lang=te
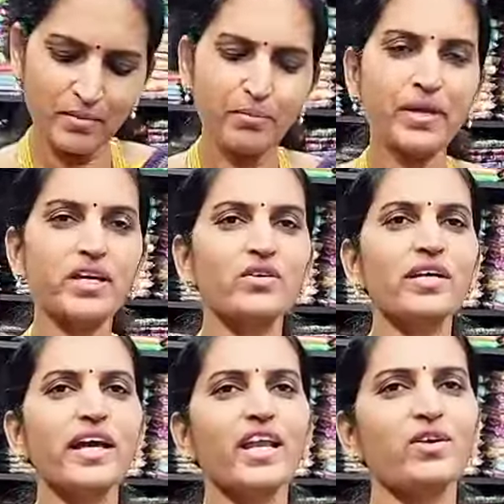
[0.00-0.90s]
పింక్కి
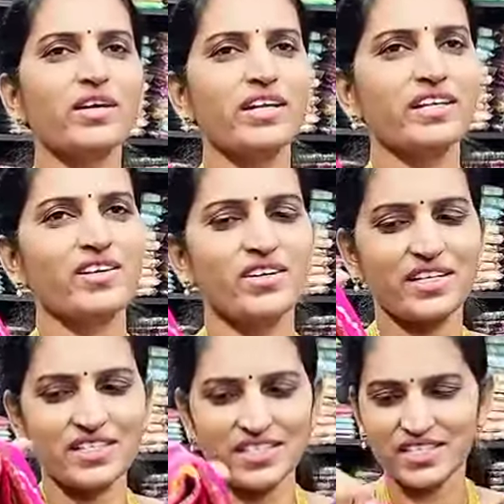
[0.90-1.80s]
ఎల్లో కలర్
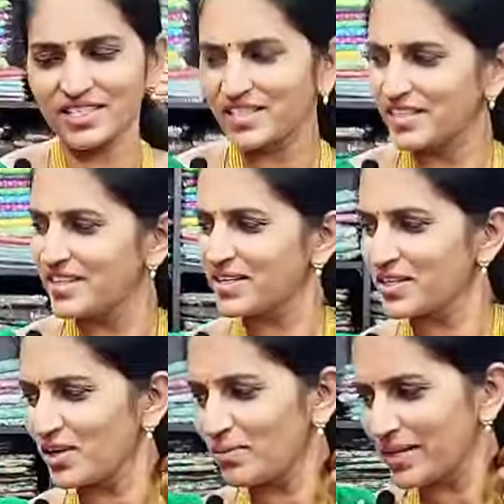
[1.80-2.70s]
కాంట్రాస్ట్
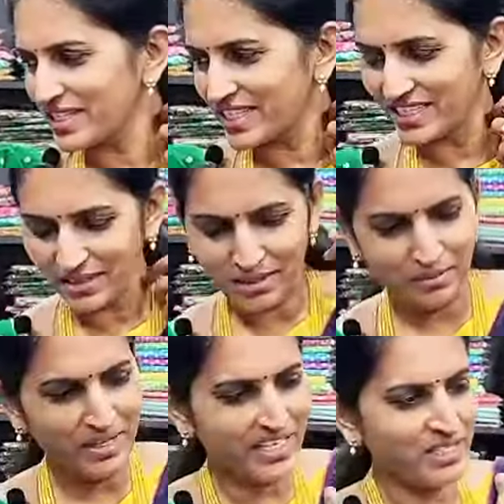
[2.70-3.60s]
కాంబినేషన్ అయితే ఇంకా
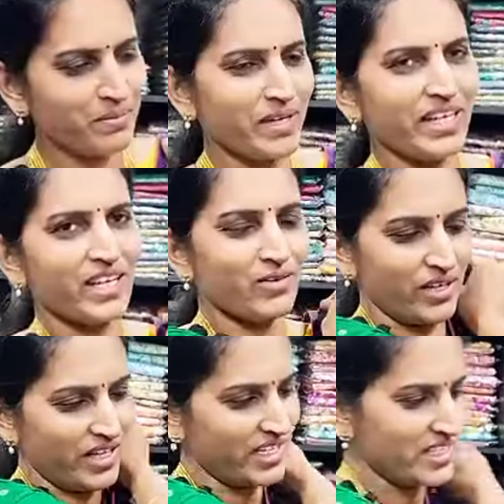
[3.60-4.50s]
మీరే చెప్పాలి ఎలా
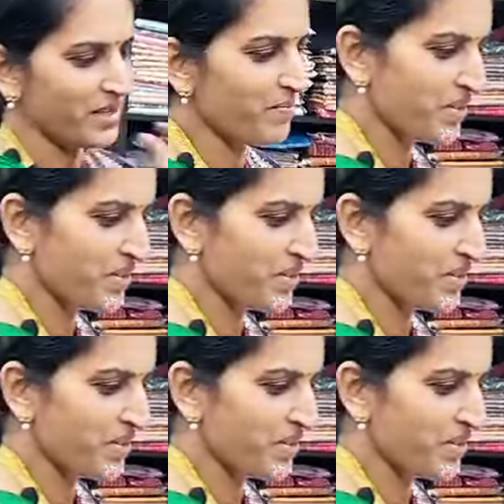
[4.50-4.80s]
ఉన్నాయనేసి